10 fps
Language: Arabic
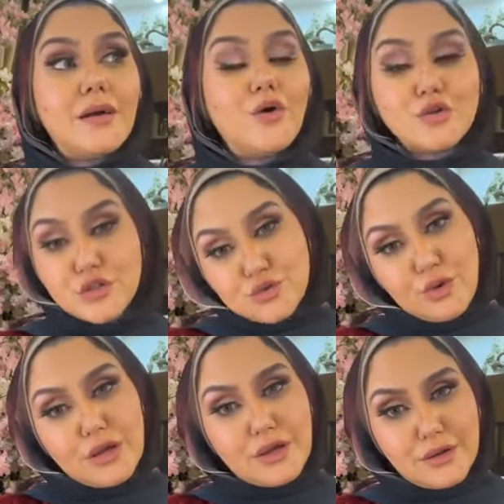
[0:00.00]
واختي
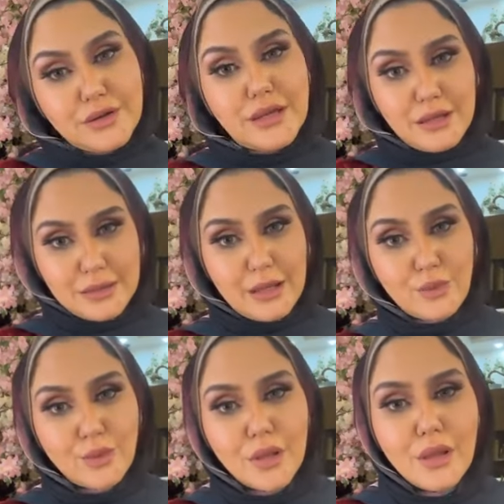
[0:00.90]
الصغيره رنا هي
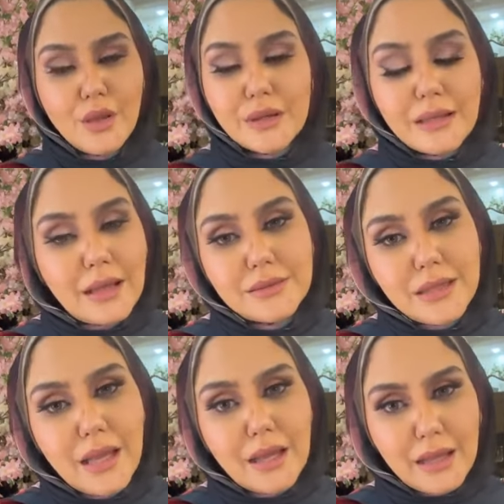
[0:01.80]
دلو كان
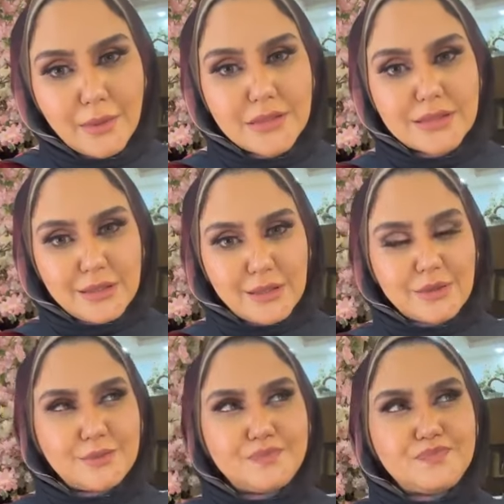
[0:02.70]
عندها خمس
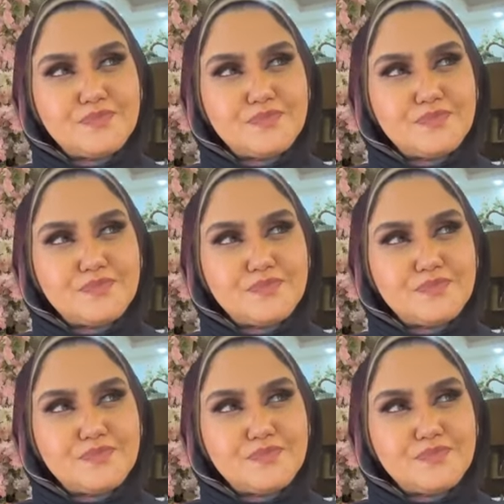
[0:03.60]
سنين